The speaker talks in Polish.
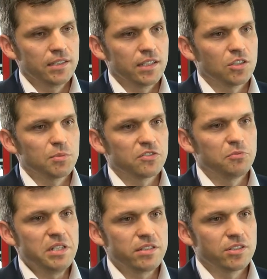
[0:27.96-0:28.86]

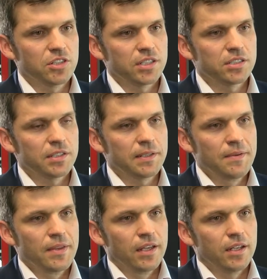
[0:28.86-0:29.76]
natomiast w międzyczasie
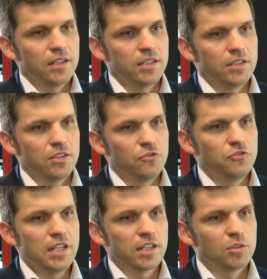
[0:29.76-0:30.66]
e,
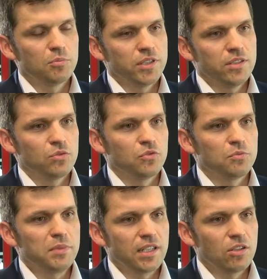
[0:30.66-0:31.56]
wiele
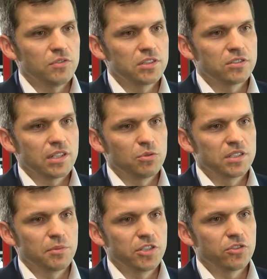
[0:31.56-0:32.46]
komponentów metalowych
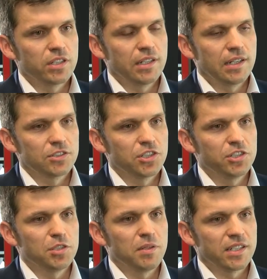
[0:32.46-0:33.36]
zostały zamienione na
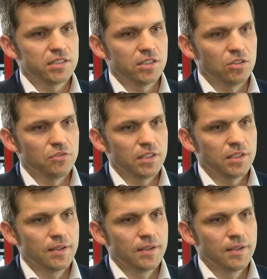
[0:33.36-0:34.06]
części plastikowe.